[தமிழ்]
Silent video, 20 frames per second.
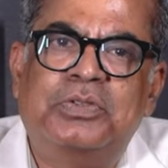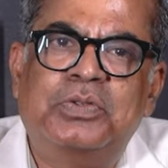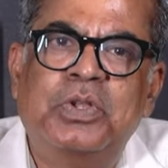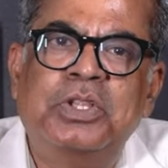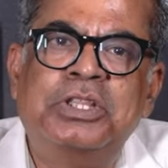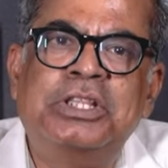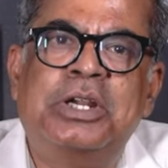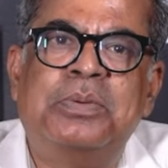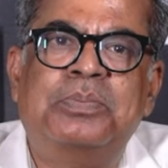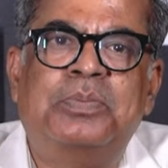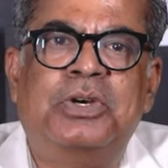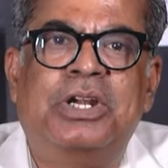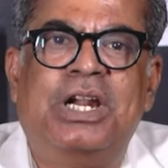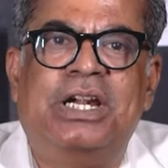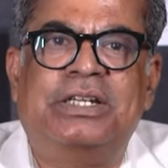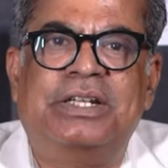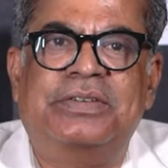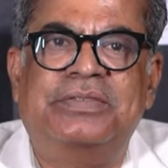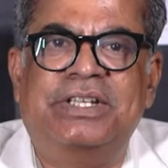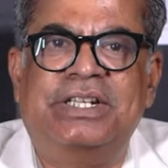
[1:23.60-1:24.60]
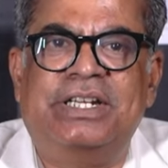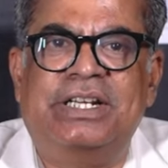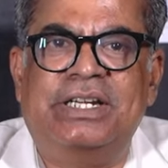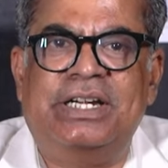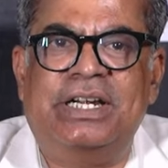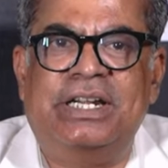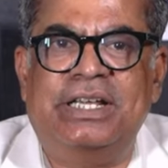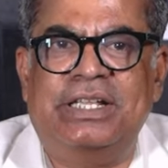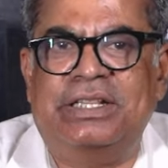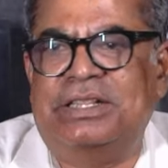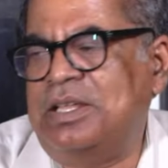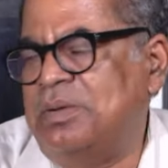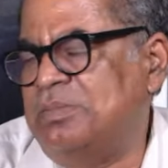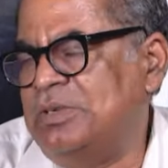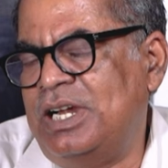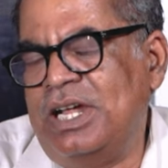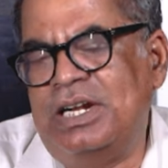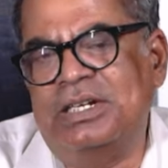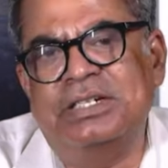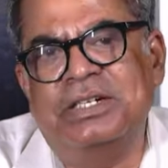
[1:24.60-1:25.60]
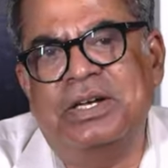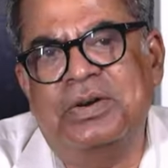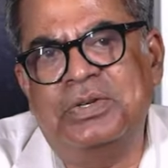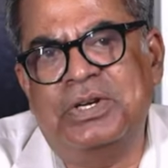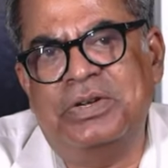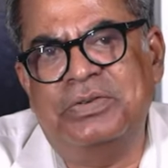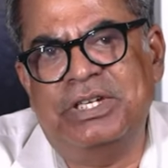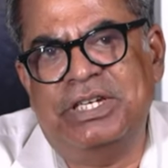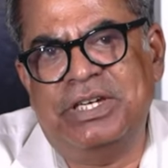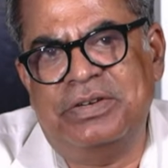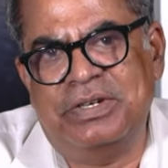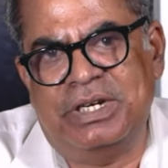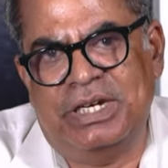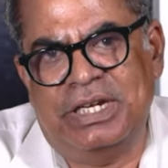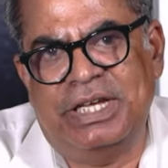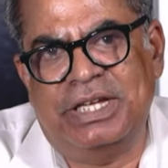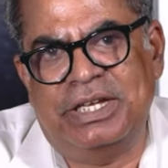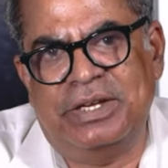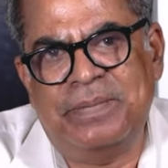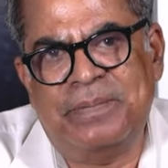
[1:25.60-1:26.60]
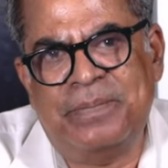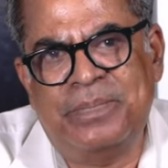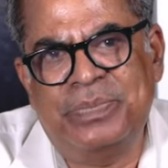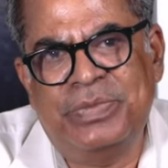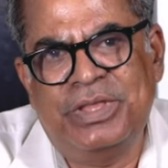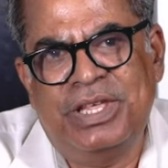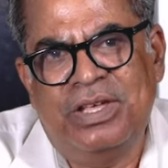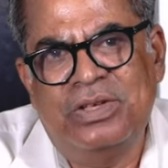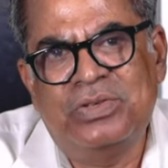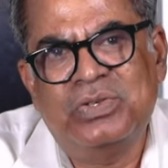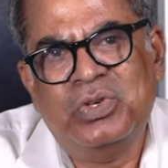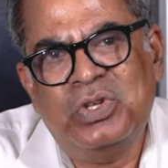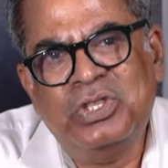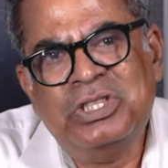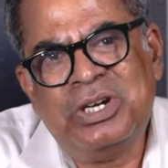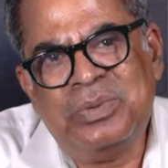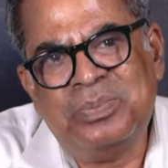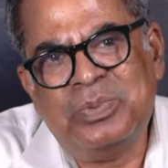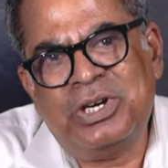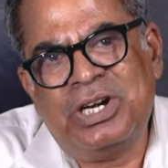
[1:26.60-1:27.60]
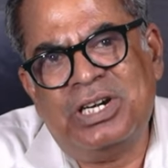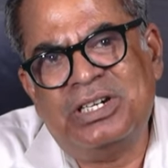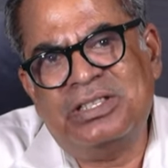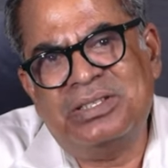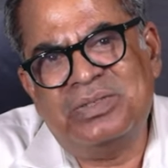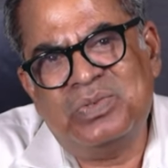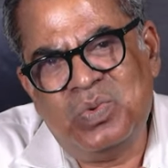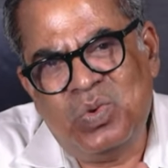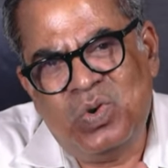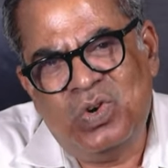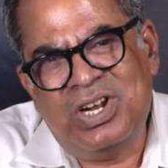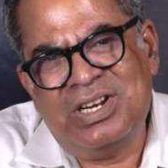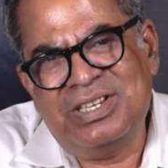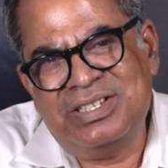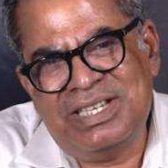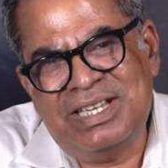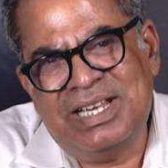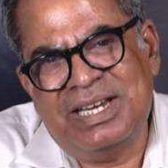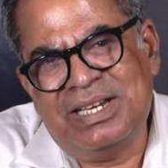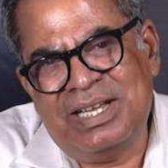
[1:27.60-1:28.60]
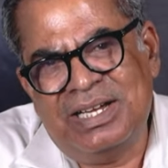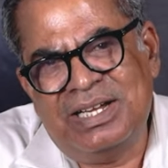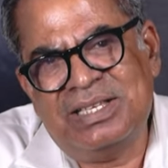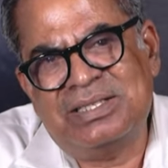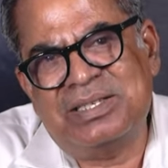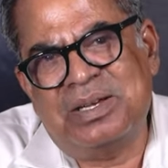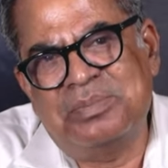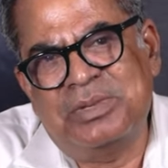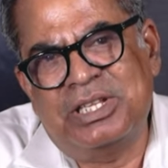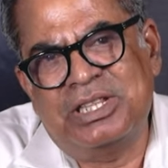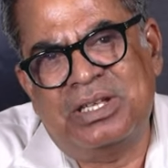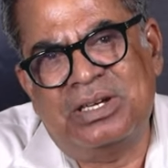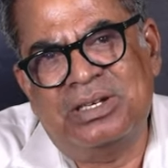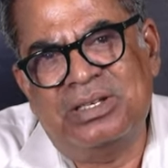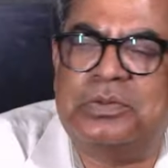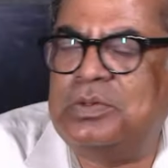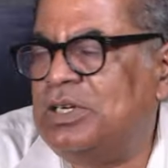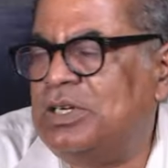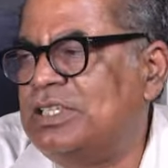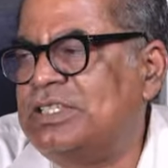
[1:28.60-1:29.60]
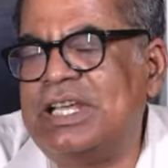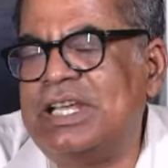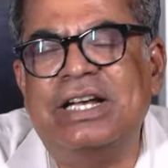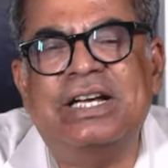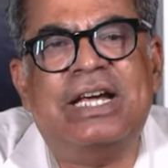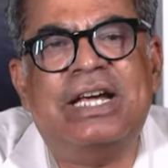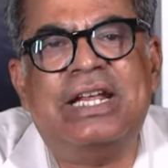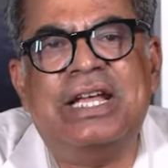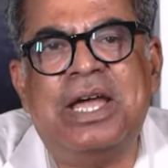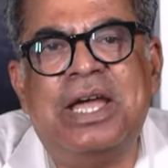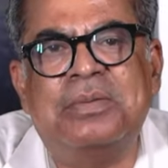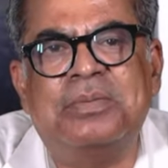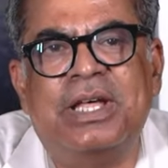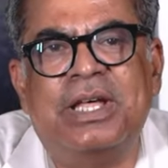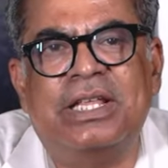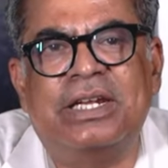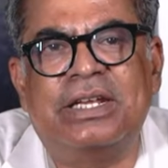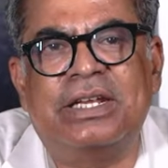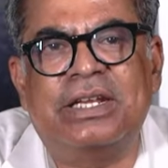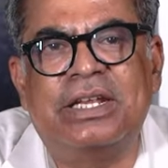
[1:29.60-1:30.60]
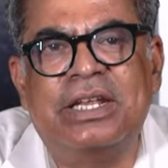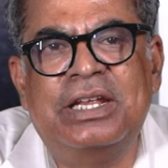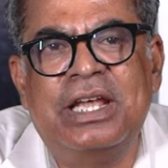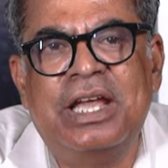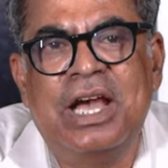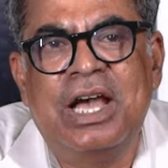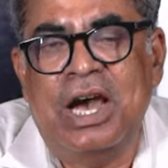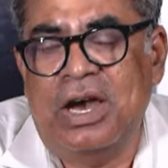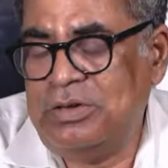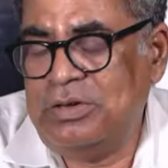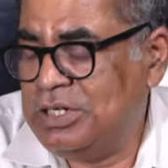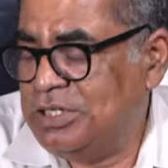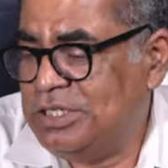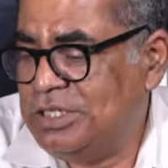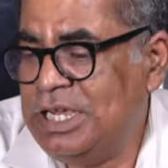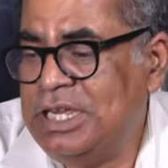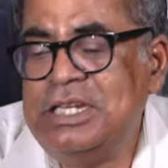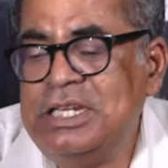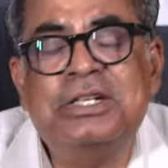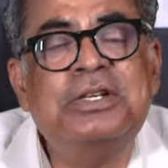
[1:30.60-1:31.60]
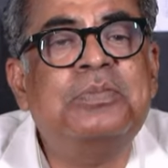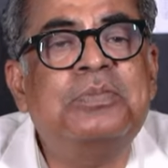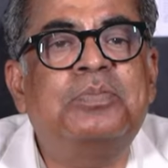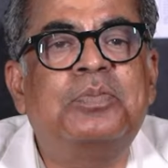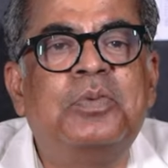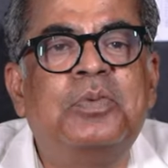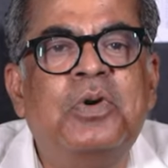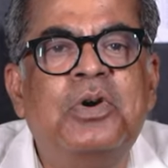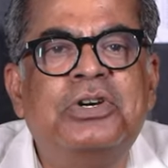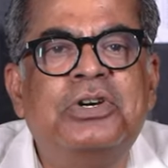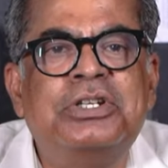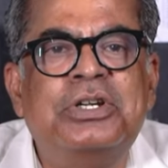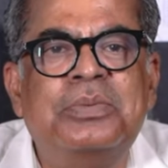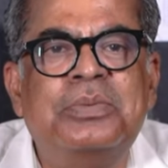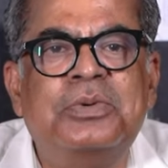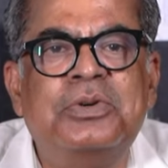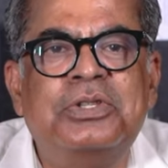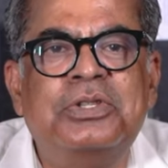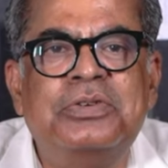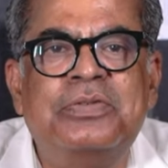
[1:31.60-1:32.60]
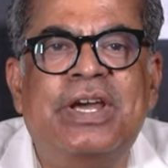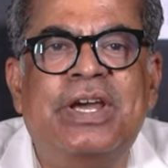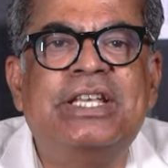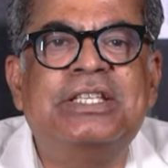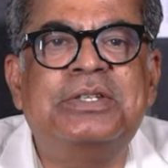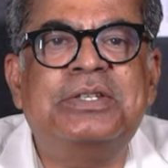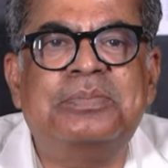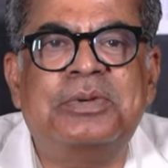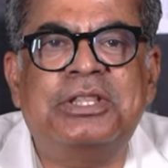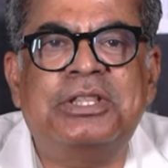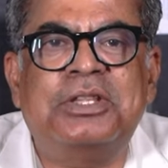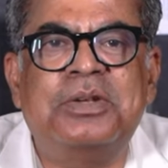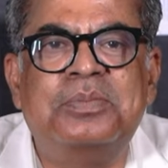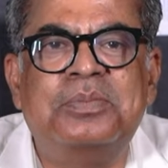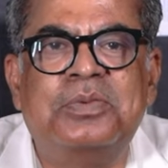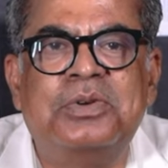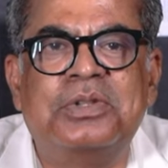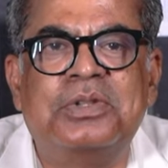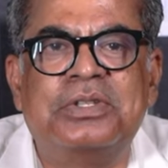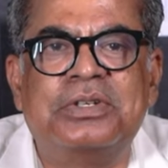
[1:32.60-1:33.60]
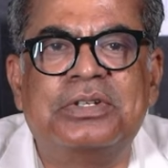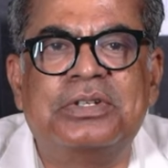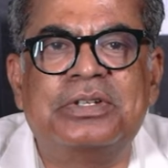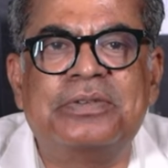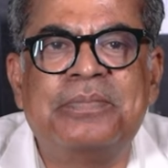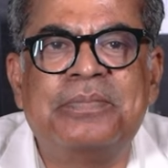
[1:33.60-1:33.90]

சுதந்திர போராட்ட வீரர்களை தமிழ்நாடு கௌரவிக்கவில்லை சுதந்திர போராட்டத்துக்கும் உங்களுக்கு என்னங்க சம்மந்தம் போல சங்கரையா மாதிரி அவர் ஜெயிலுக்கு போகிற போது வயசு பத்தொம்போது